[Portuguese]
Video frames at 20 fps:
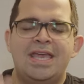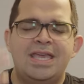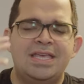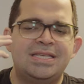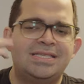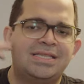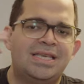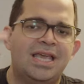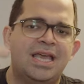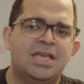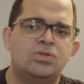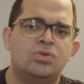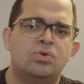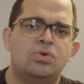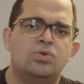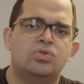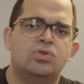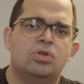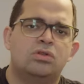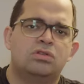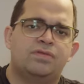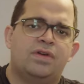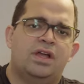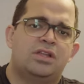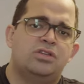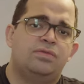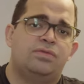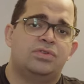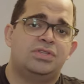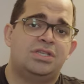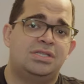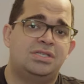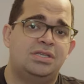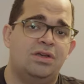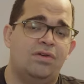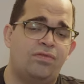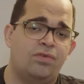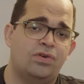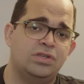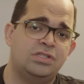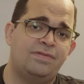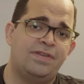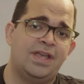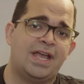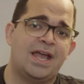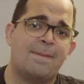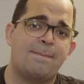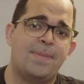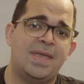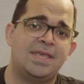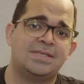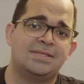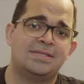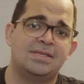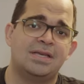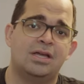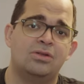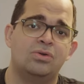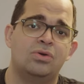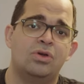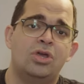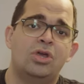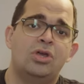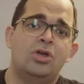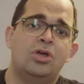Esqueça o que os outros falam de você. Se eu fosse ficar pensando